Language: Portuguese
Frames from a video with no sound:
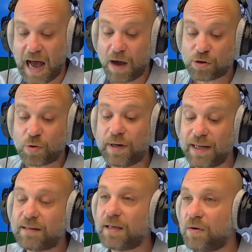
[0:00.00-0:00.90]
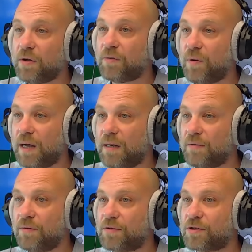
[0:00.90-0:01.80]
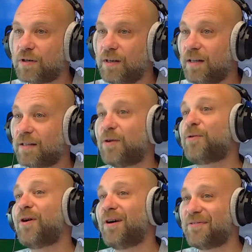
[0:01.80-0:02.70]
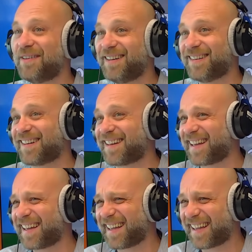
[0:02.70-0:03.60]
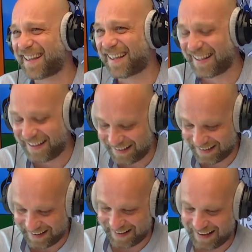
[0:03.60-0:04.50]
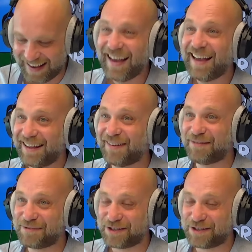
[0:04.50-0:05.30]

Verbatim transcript: Aos 48 anos. Tão nova. Tão nova, tão novexídia.